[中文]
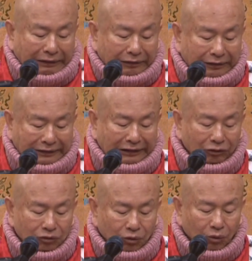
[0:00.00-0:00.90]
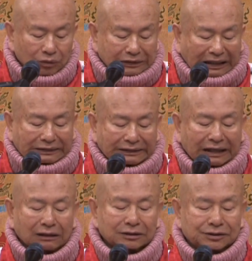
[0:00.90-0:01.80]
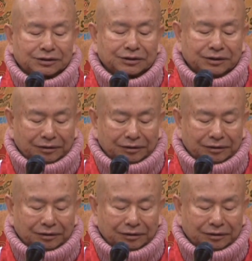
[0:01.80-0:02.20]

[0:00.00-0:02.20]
你要多担当些，